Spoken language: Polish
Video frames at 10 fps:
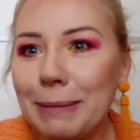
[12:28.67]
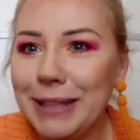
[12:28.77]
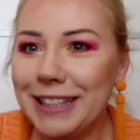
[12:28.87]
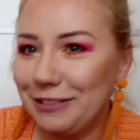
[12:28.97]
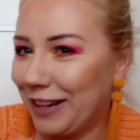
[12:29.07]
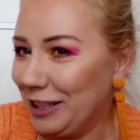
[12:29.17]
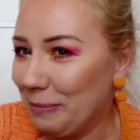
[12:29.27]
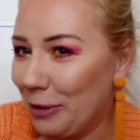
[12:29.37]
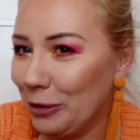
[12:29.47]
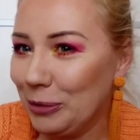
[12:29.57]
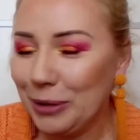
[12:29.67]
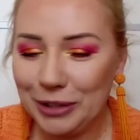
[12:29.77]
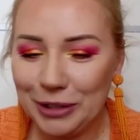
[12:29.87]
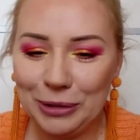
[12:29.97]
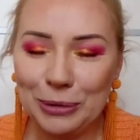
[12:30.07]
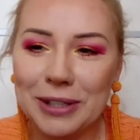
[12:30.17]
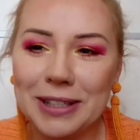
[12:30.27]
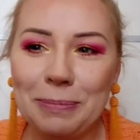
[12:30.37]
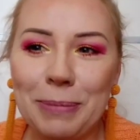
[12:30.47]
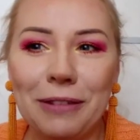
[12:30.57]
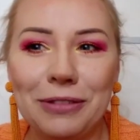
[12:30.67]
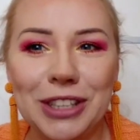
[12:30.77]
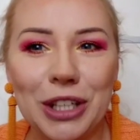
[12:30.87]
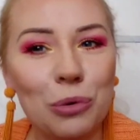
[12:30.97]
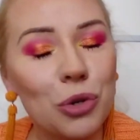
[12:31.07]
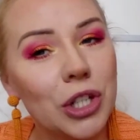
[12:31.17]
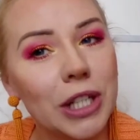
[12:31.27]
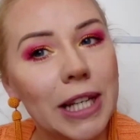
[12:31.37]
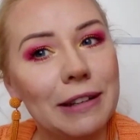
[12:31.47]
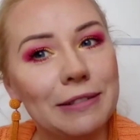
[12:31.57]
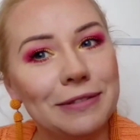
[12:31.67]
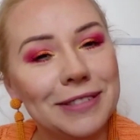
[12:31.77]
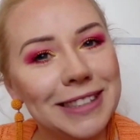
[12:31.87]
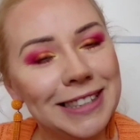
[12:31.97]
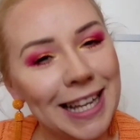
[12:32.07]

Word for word: mam jeden fajny produkt, który pewnie użyję w